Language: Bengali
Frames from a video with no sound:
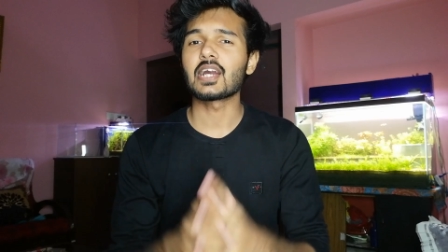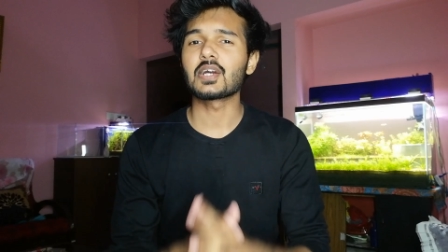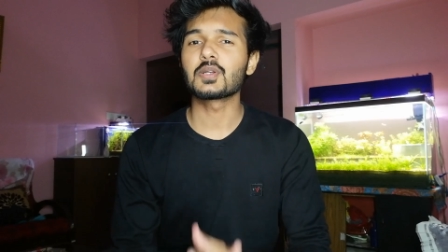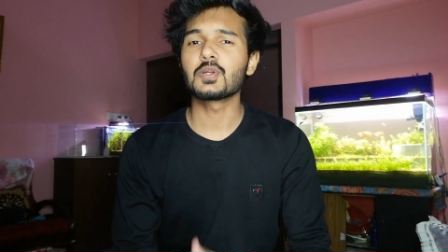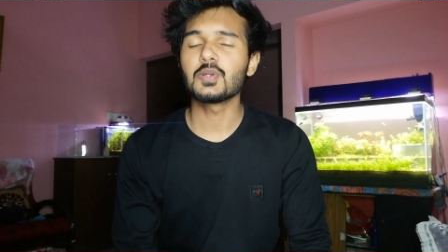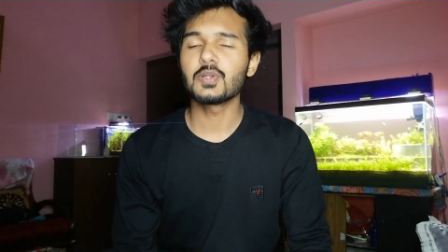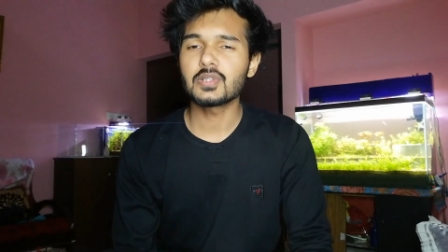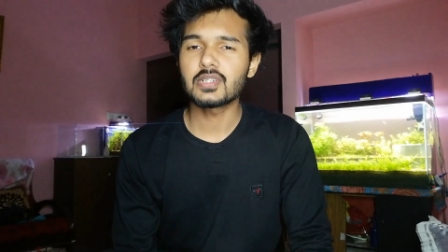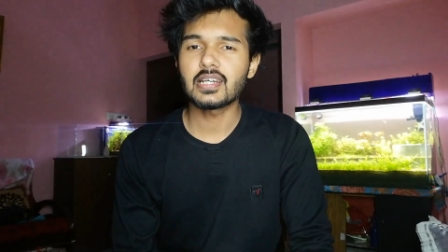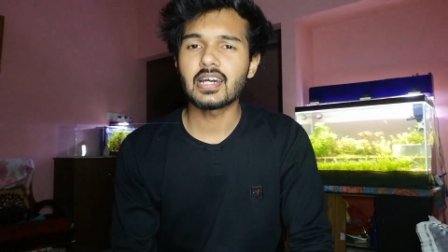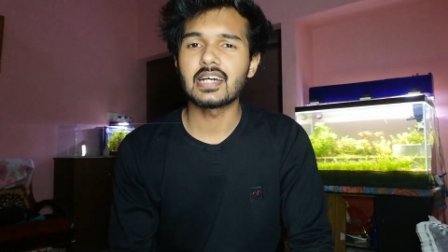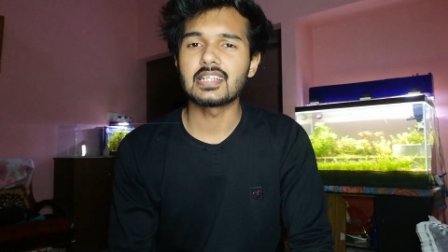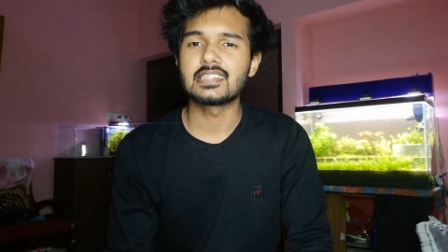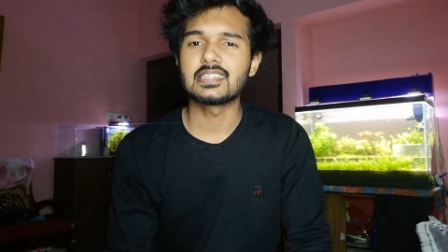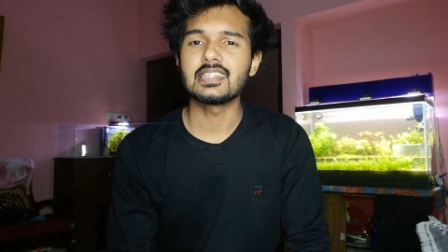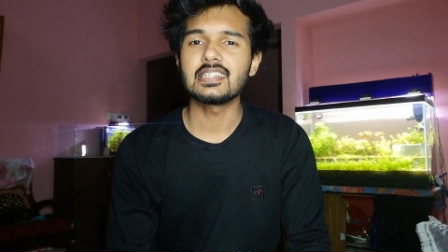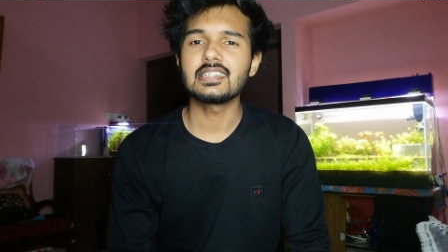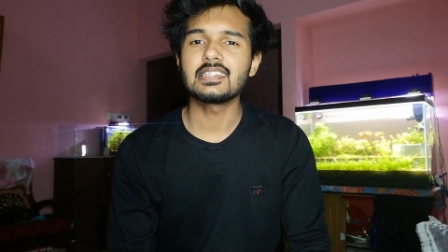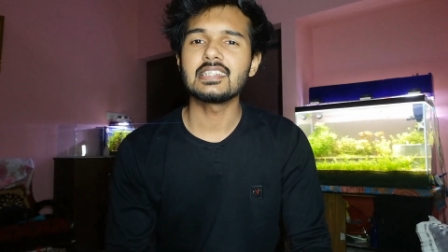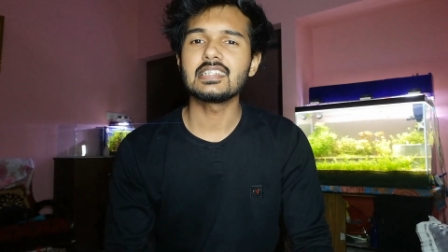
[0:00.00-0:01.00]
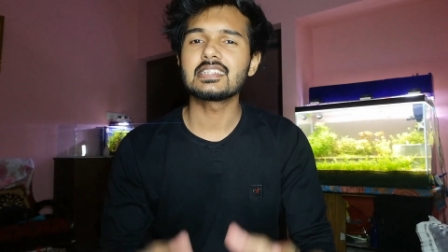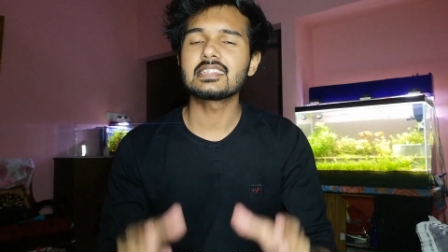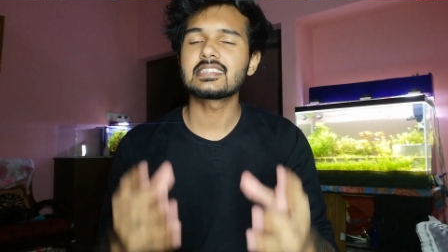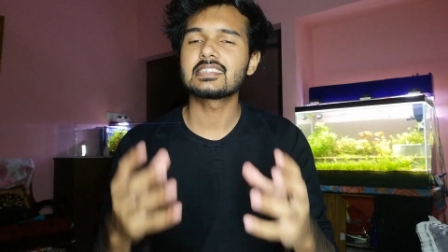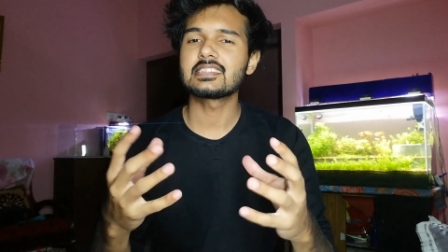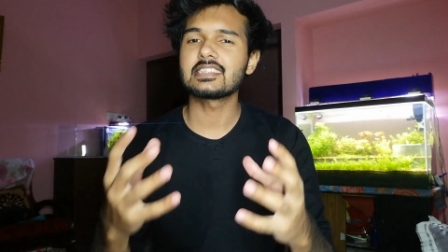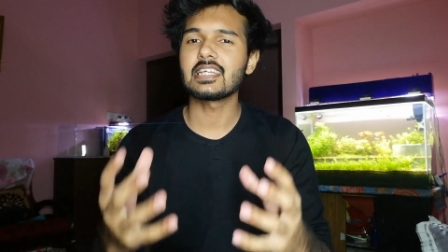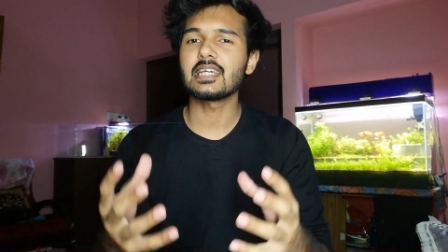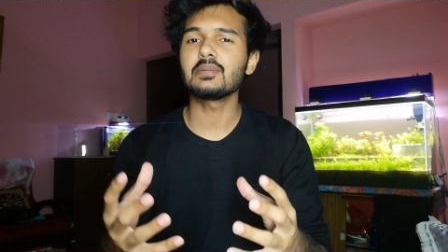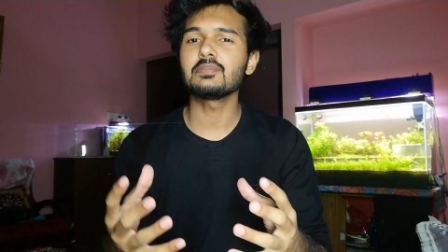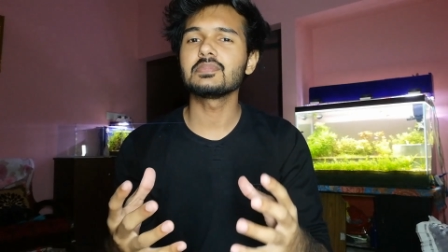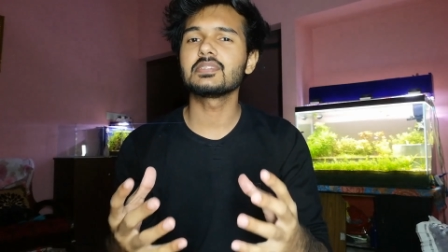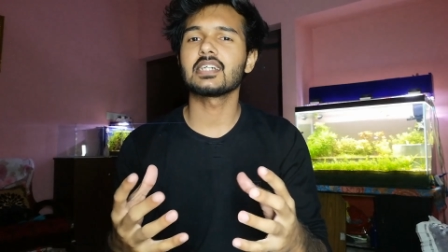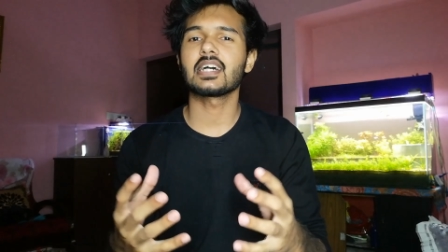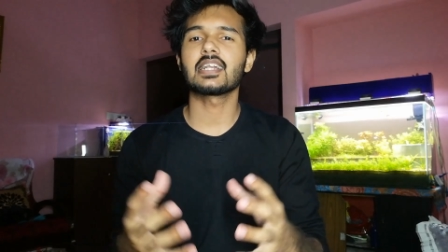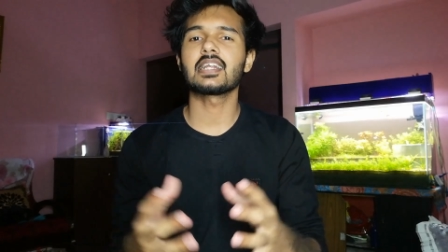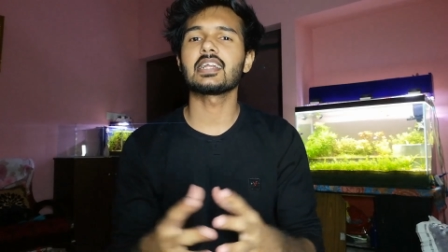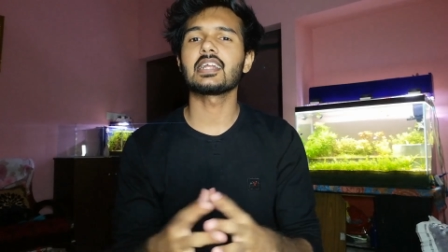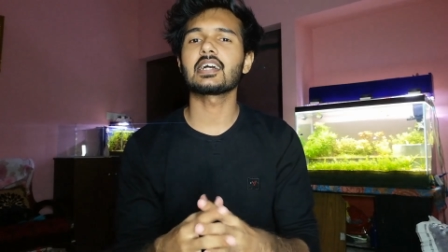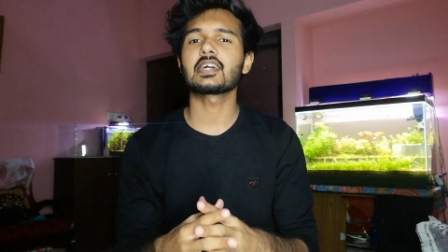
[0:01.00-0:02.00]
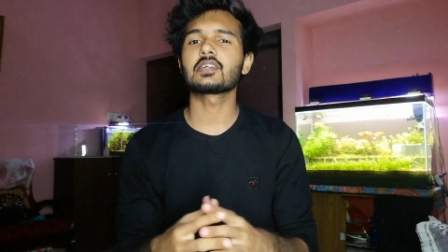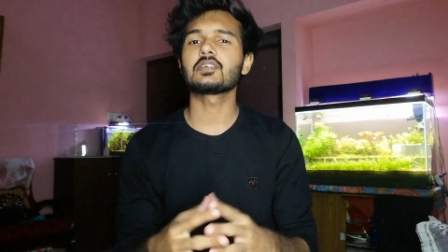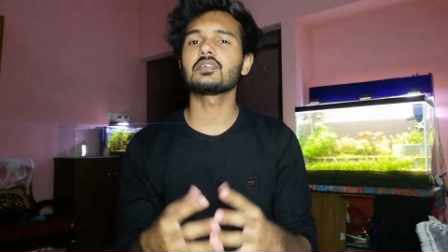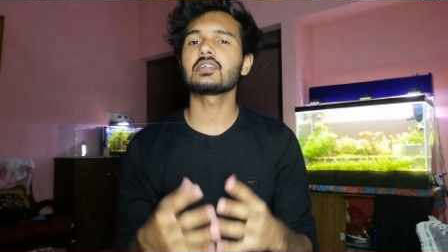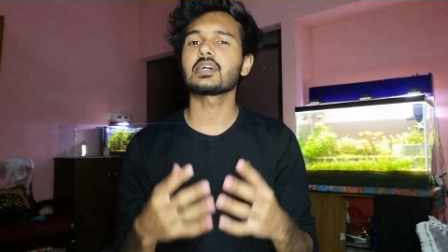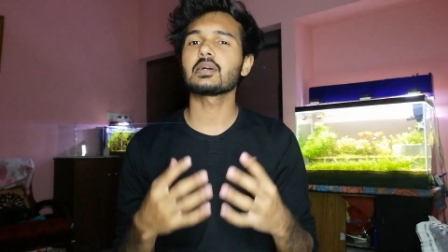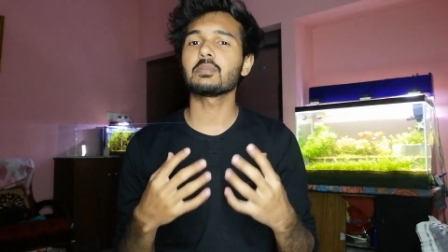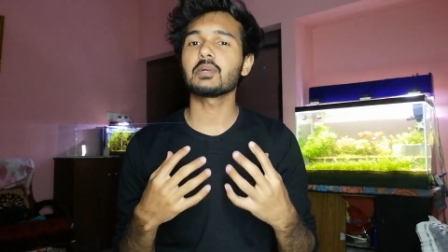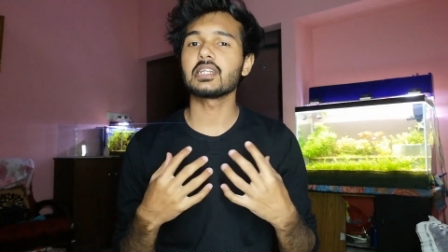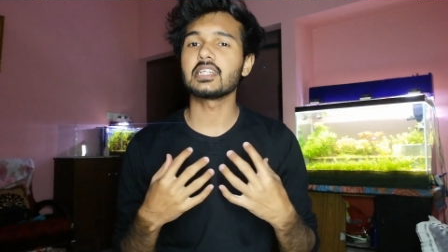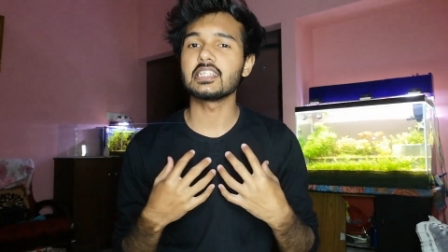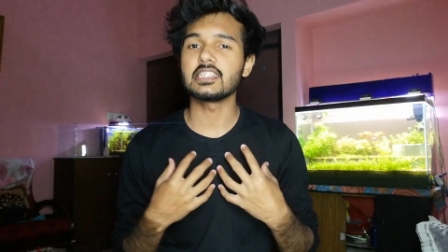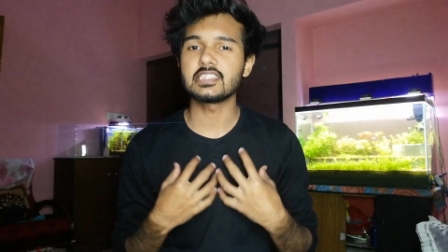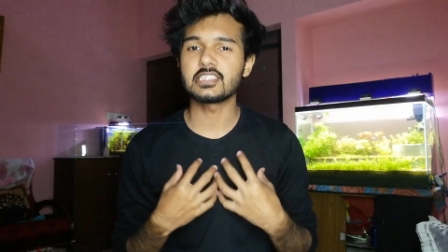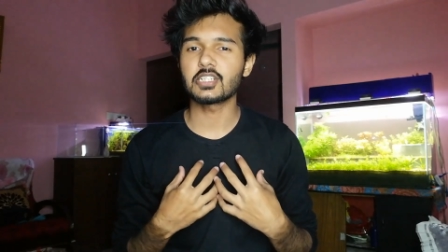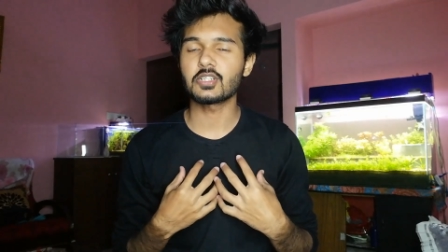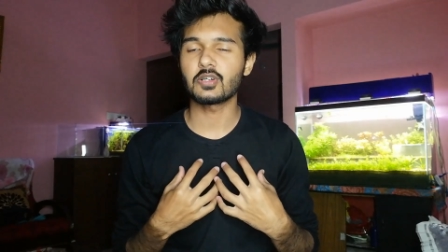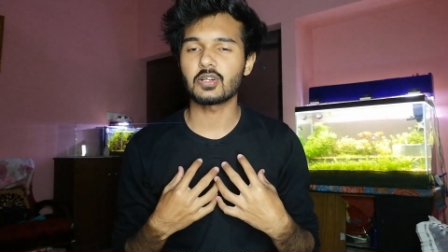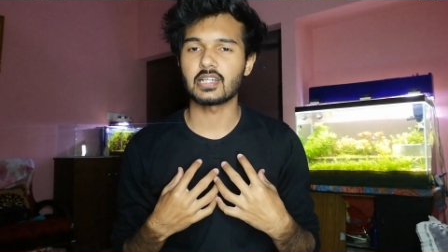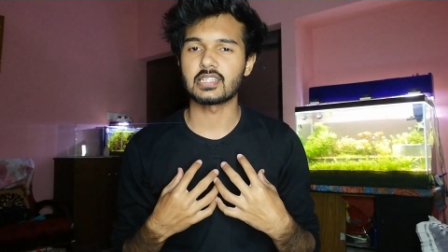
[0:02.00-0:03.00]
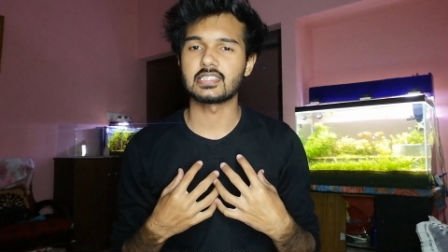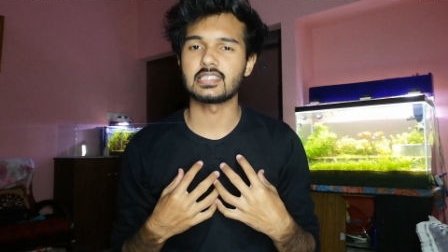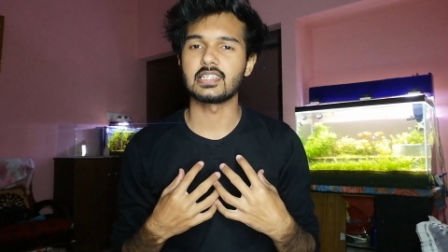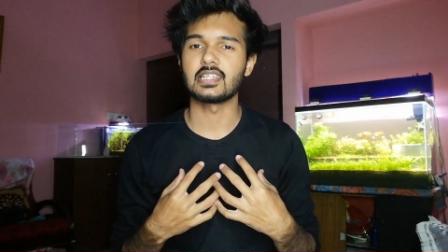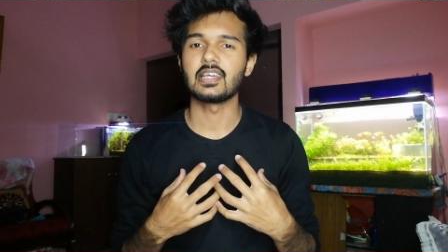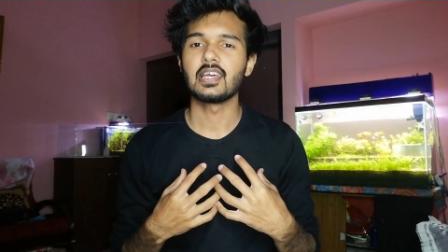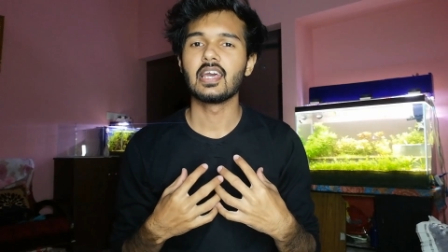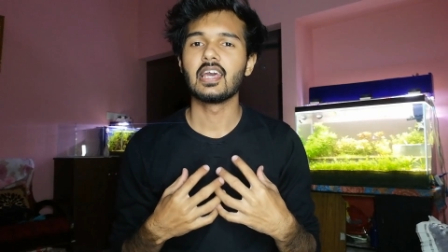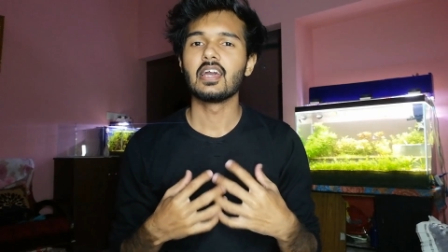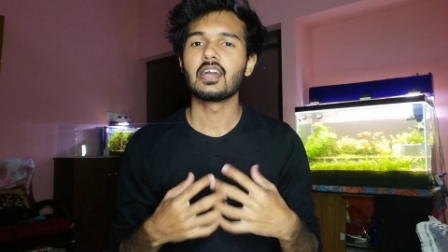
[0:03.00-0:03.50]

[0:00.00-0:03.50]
আগ্রহটা আছে ঠিক সেম জানার আগ্রহটা আমার নিজেরও আছে